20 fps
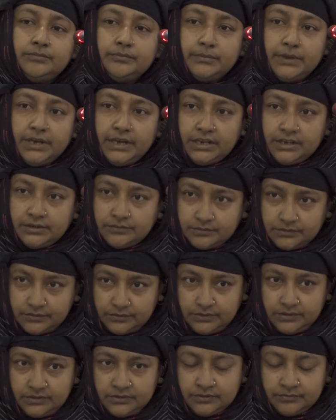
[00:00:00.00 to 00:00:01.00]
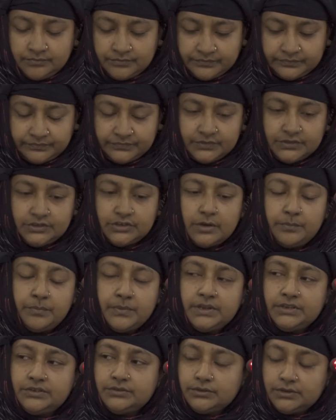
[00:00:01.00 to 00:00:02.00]
মানে সব
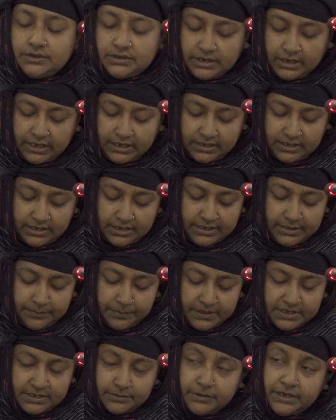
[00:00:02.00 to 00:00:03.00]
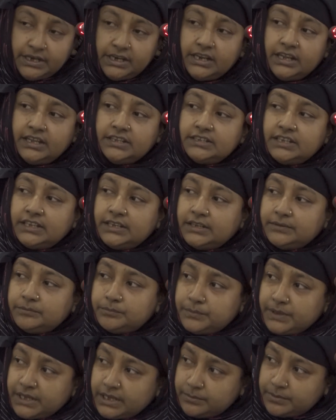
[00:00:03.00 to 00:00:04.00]
কিছুর একটা ই পাইছি মানে এই যে
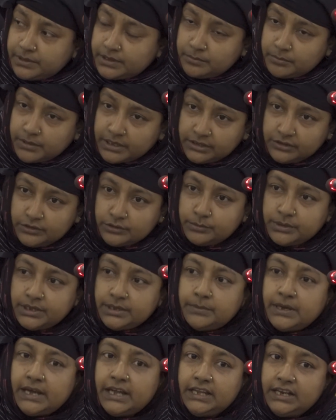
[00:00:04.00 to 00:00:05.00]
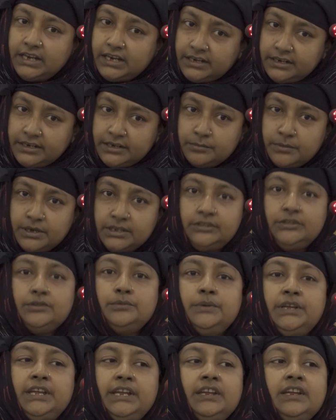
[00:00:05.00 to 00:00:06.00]
বিএফের মাধ্যমে বা এলআরডির
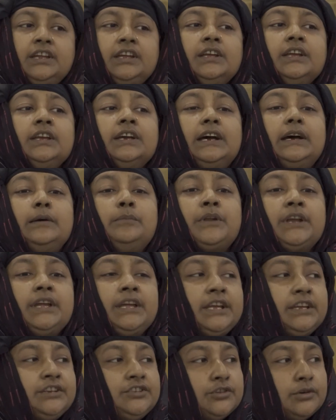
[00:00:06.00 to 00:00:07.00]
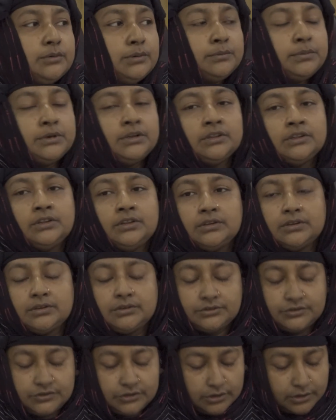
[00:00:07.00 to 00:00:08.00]
মাধ্যমে আমরা এই সমবল
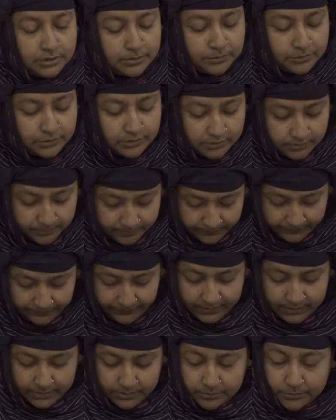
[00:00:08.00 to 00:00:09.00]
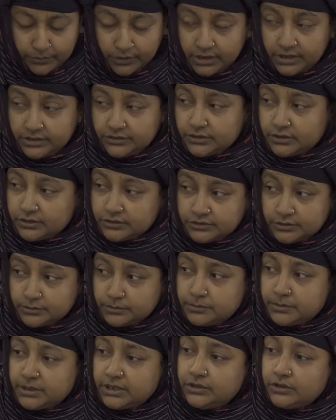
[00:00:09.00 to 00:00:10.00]
সমবয়
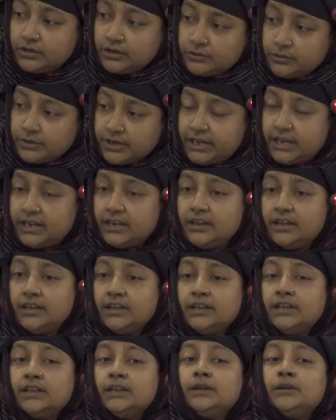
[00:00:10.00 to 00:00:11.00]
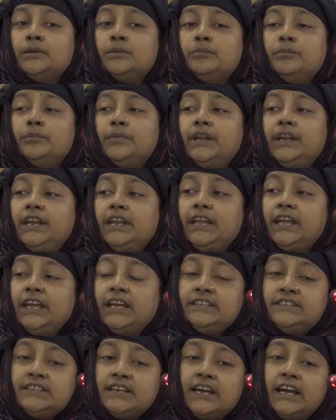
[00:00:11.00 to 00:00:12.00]
জনসমবায় দল করে মানে
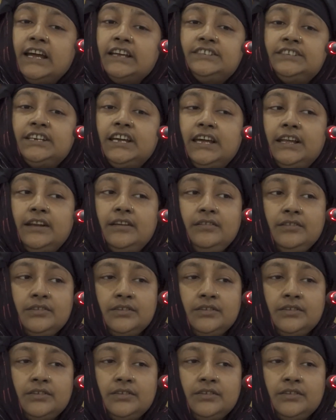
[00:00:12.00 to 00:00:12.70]
এই জায়গা আসার